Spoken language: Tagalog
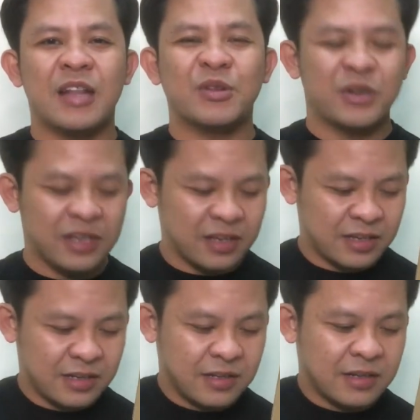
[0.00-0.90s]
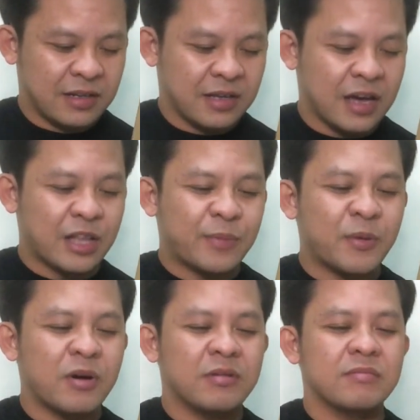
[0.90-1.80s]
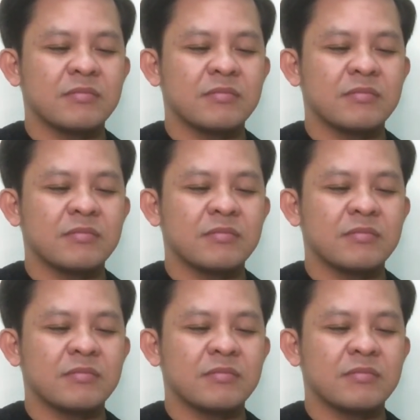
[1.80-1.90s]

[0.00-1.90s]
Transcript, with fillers: Atoy. Ito po,